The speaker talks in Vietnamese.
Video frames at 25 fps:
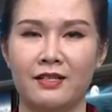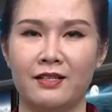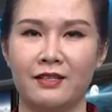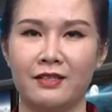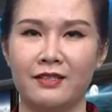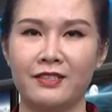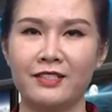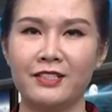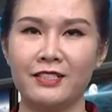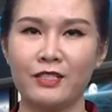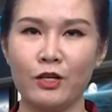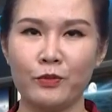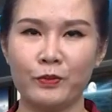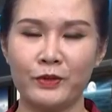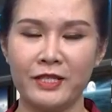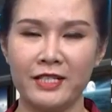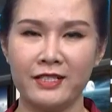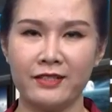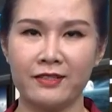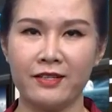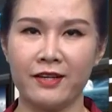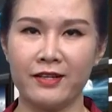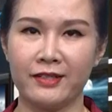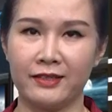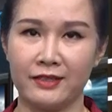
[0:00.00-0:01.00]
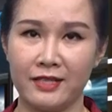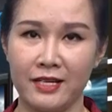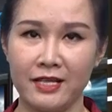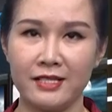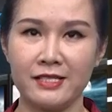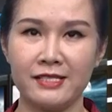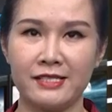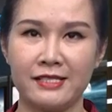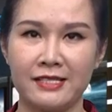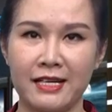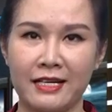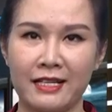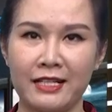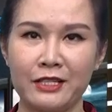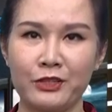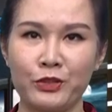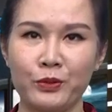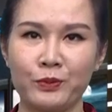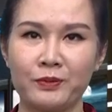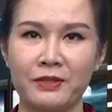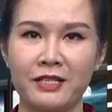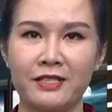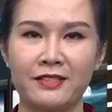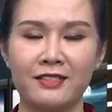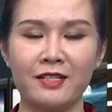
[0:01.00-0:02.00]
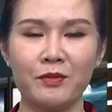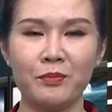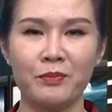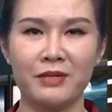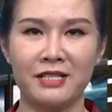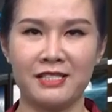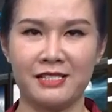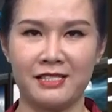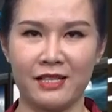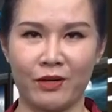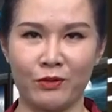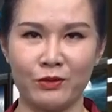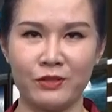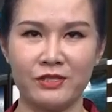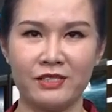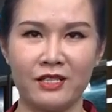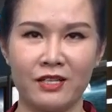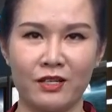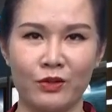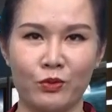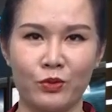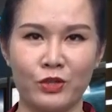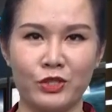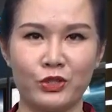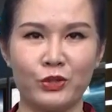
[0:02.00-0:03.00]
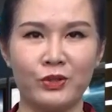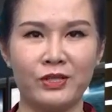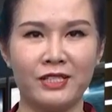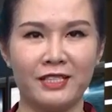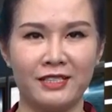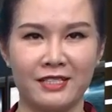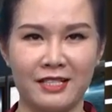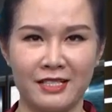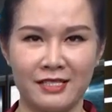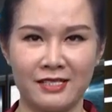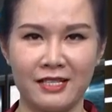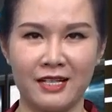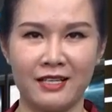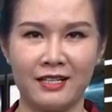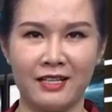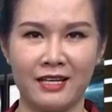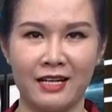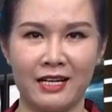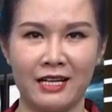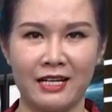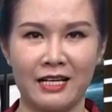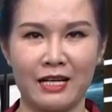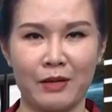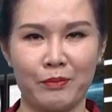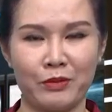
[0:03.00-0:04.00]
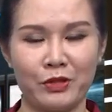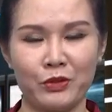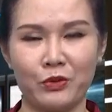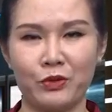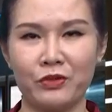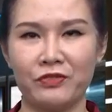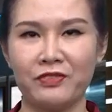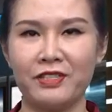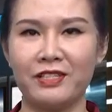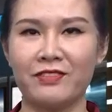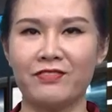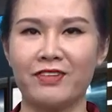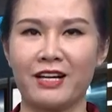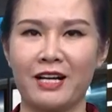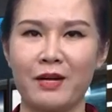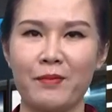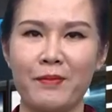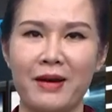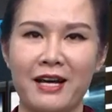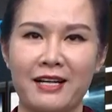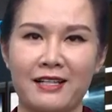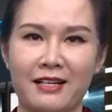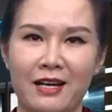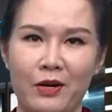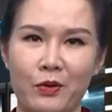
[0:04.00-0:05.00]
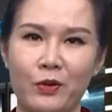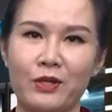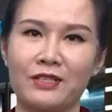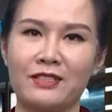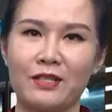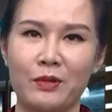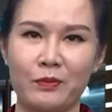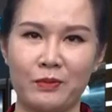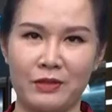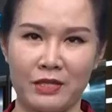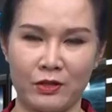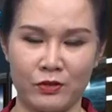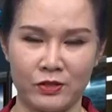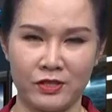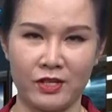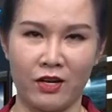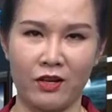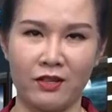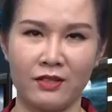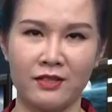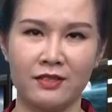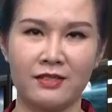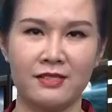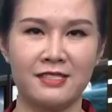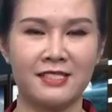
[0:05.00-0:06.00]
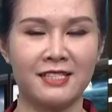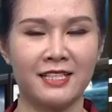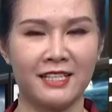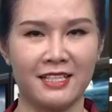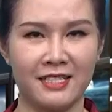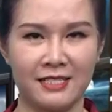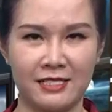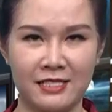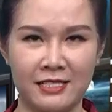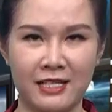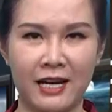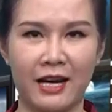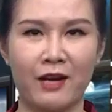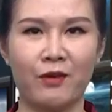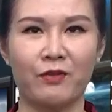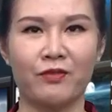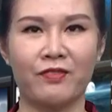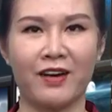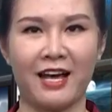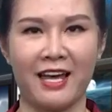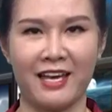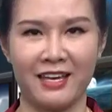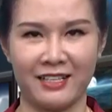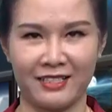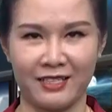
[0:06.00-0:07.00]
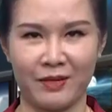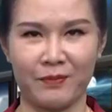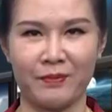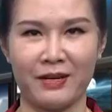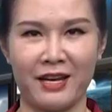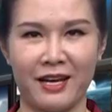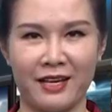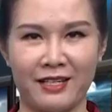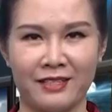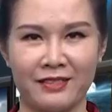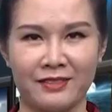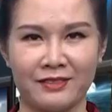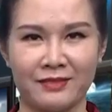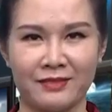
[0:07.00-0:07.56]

Những thông tin thời tiết sẽ kết thúc tin tức 16 giờ của truyền hình Nhân dân. Cảm ơn quý vị và các bạn đã quan tâm theo dõi. Xin kính chào và hẹn gặp lại.